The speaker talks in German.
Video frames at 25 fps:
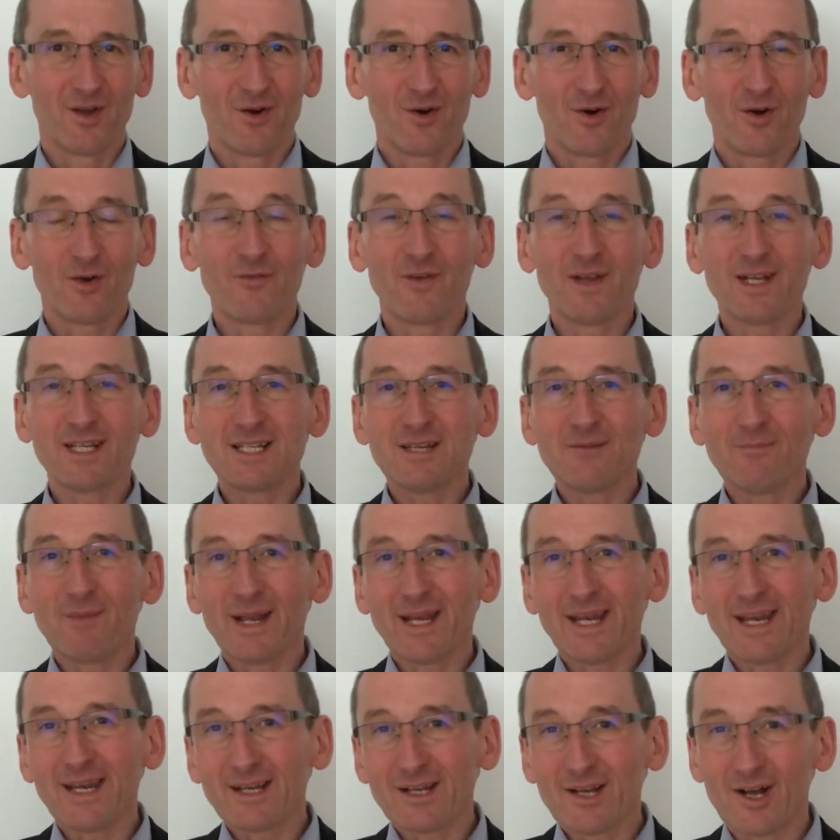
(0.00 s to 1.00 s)
Und wenn Sie
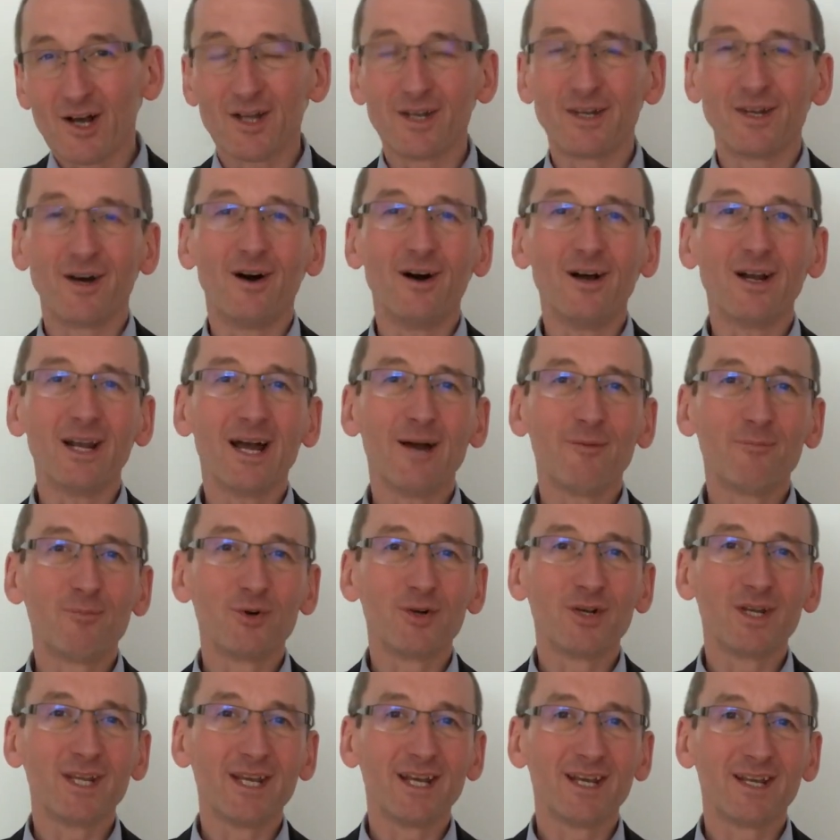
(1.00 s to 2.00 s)
meinen Kanal
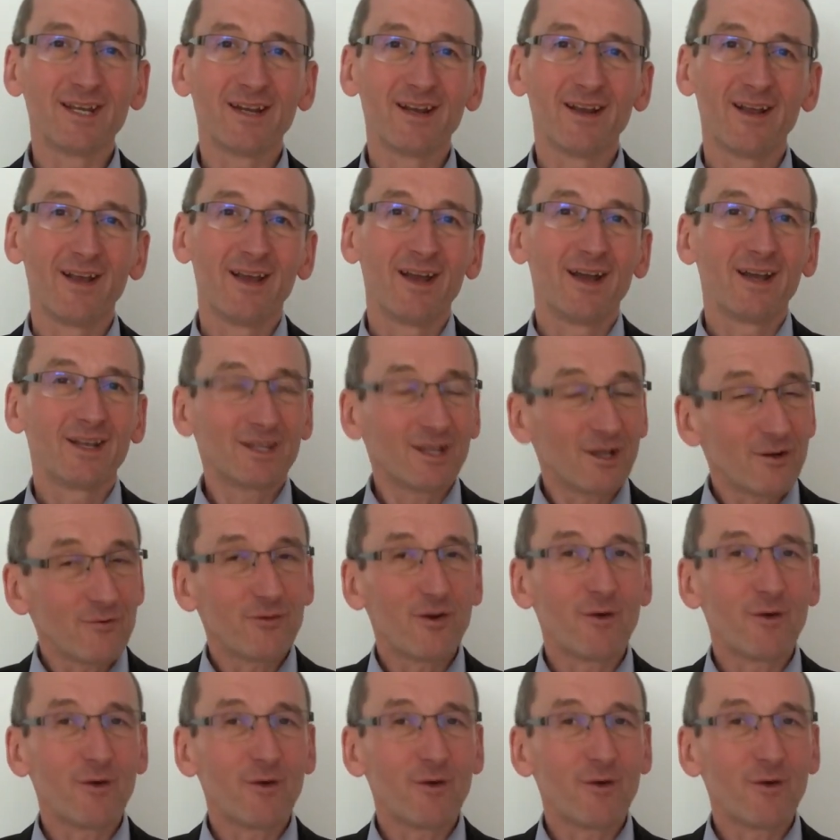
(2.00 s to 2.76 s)
abonnieren, dann